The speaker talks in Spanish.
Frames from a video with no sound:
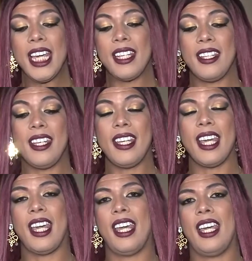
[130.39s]
y
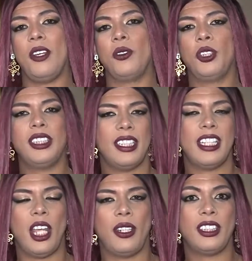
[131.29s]
eh, unos
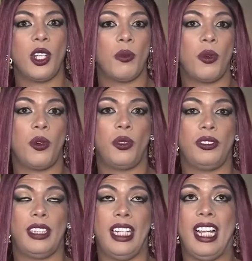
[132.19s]
diseñadores como
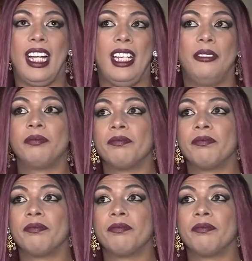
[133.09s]
de la